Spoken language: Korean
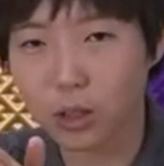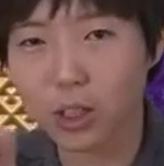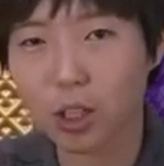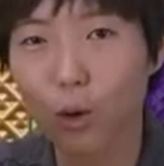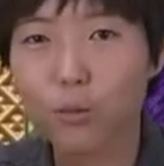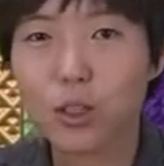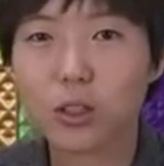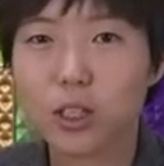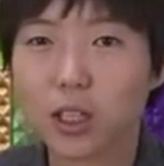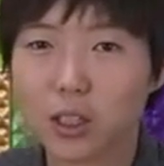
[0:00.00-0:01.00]
특히
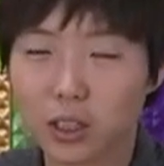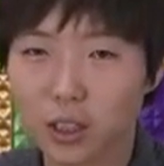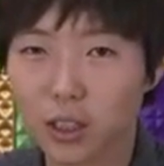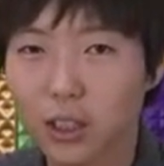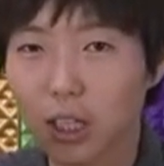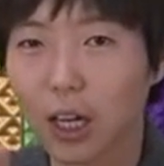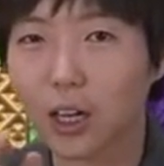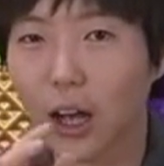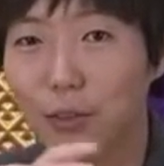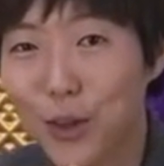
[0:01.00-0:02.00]
검정색들
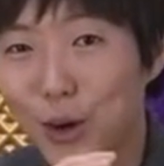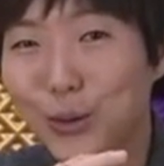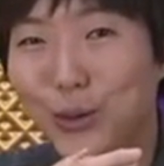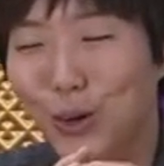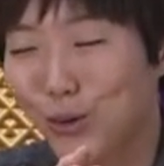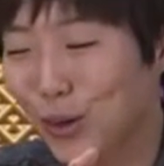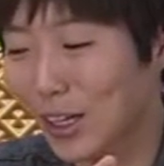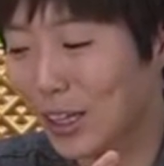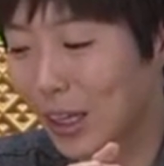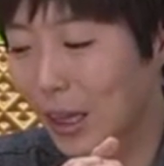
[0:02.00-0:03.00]
잘 안 나오는
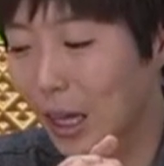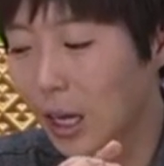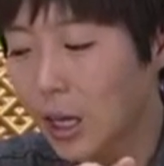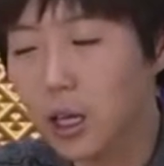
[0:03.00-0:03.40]
경우가 있는데